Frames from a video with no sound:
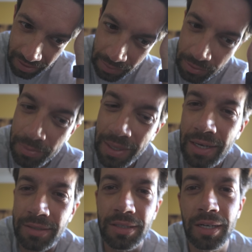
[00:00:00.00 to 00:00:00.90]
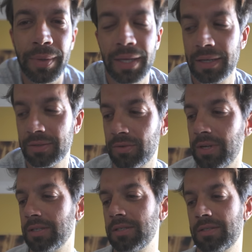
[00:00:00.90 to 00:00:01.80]
Llegamos mañana a 7 de la mañana. Son
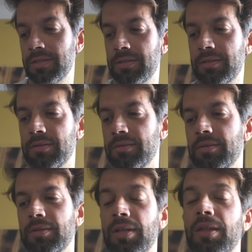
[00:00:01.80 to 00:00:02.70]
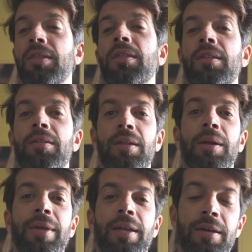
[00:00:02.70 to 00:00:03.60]
las 10 de
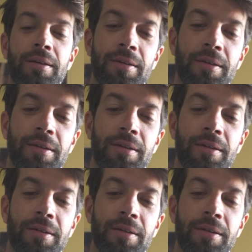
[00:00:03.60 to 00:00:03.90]
la mañana.